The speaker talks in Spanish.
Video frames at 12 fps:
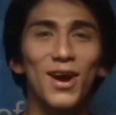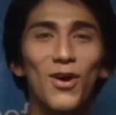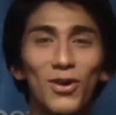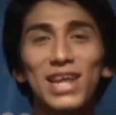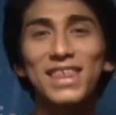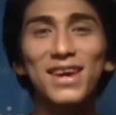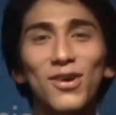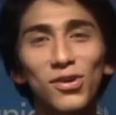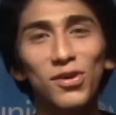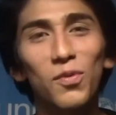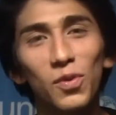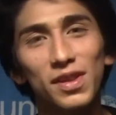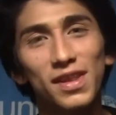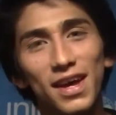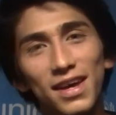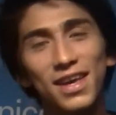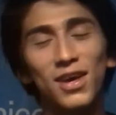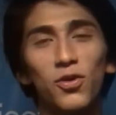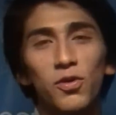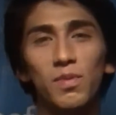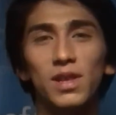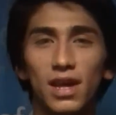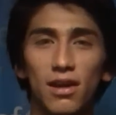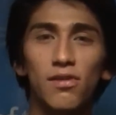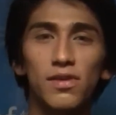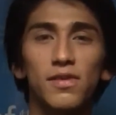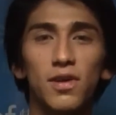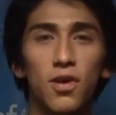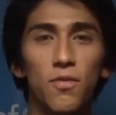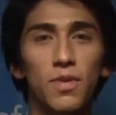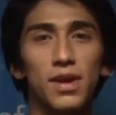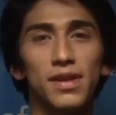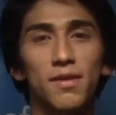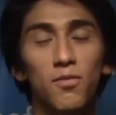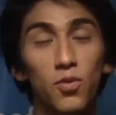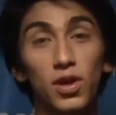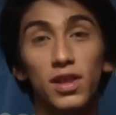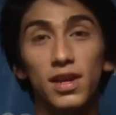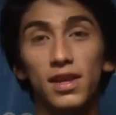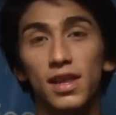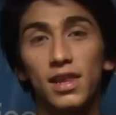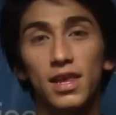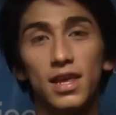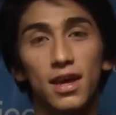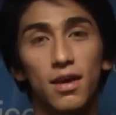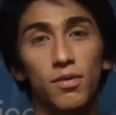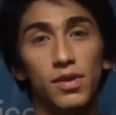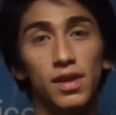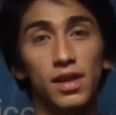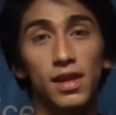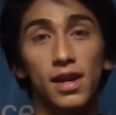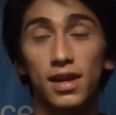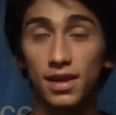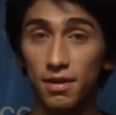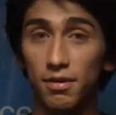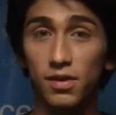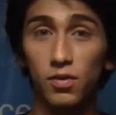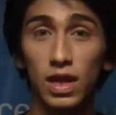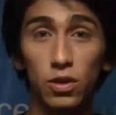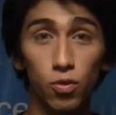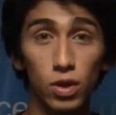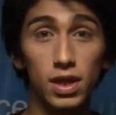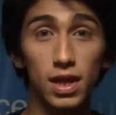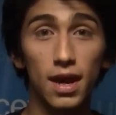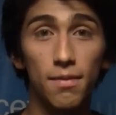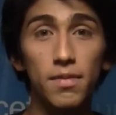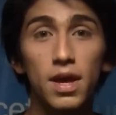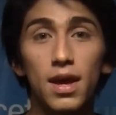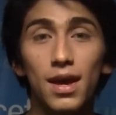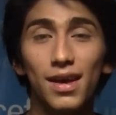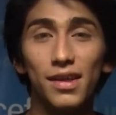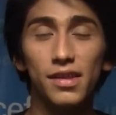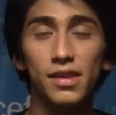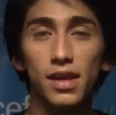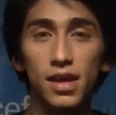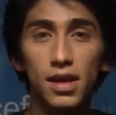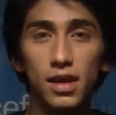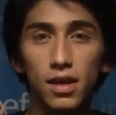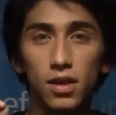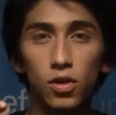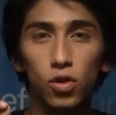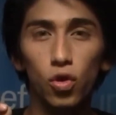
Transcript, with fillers: Hola chicos, ¿cómo están? Quiero invitarlos a una conversa muy entretenida que vamos a tener a través de una tweetcam este